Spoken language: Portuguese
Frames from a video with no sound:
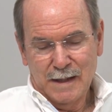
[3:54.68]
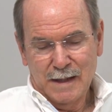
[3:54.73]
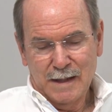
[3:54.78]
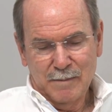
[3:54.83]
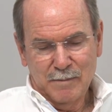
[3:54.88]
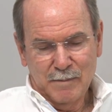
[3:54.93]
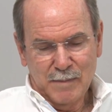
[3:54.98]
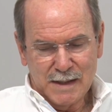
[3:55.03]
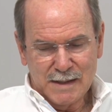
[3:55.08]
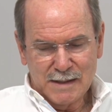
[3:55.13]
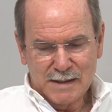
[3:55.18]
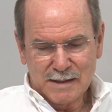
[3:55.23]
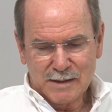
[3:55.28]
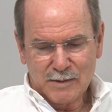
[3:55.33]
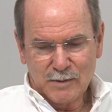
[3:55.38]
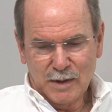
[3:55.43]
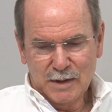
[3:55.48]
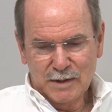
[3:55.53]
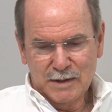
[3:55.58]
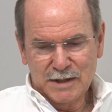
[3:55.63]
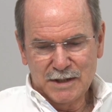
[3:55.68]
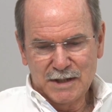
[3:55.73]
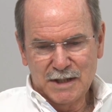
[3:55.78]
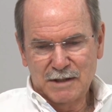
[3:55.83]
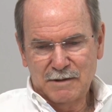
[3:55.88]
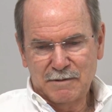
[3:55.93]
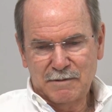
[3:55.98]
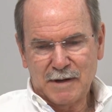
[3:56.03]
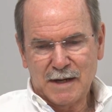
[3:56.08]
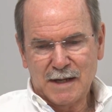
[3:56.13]
Mas quando a
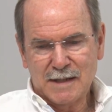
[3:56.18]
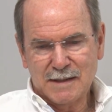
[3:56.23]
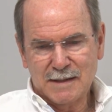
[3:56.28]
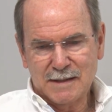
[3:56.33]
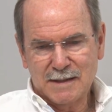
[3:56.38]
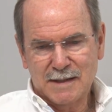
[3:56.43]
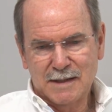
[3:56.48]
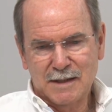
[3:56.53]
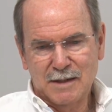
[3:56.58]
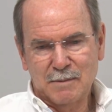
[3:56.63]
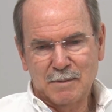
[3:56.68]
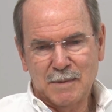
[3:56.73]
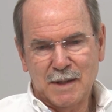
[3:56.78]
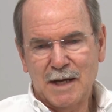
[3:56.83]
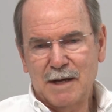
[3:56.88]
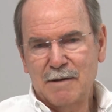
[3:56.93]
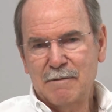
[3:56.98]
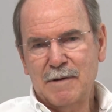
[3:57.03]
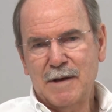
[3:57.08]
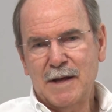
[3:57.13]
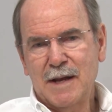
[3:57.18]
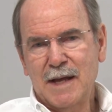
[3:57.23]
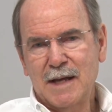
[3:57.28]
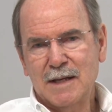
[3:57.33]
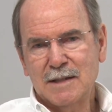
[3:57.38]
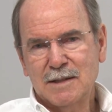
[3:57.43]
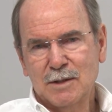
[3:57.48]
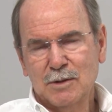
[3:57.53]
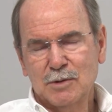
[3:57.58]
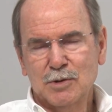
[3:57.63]
gente faz assim uma
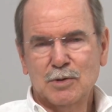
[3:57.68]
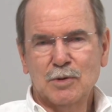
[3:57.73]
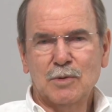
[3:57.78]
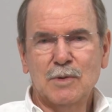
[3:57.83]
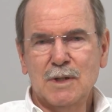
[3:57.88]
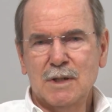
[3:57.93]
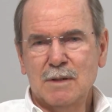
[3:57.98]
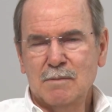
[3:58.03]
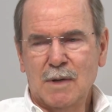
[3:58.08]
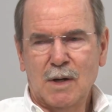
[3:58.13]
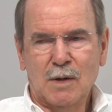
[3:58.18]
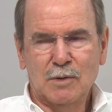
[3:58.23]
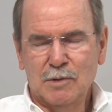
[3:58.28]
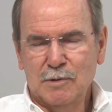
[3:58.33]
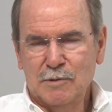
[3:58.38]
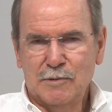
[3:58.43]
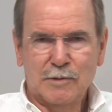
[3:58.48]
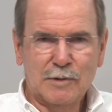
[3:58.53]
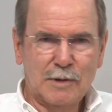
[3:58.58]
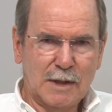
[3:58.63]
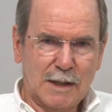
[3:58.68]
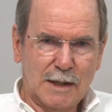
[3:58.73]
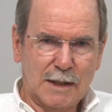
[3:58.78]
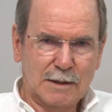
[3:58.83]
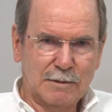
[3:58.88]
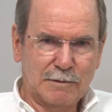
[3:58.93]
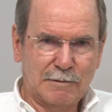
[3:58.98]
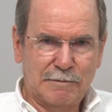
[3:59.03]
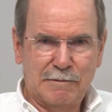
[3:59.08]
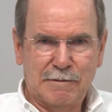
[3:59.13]
referência, eu sou irmão do
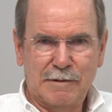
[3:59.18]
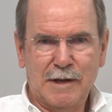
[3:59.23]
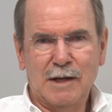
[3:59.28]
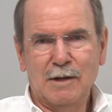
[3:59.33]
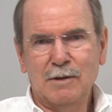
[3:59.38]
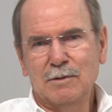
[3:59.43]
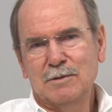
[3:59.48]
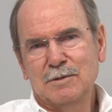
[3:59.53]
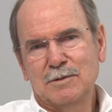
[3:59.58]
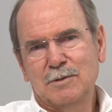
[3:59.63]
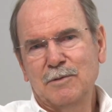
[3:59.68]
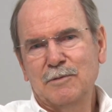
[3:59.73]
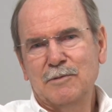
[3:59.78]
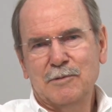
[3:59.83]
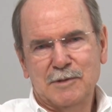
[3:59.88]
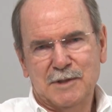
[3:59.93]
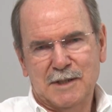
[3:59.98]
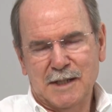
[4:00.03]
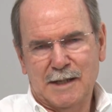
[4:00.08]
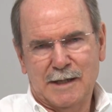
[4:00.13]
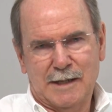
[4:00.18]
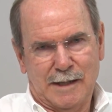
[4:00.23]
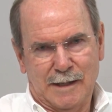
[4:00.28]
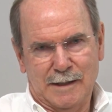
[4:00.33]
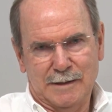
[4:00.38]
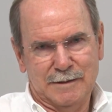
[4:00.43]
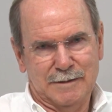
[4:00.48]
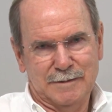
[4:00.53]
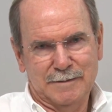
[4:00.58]
fulano, filho do cicrano,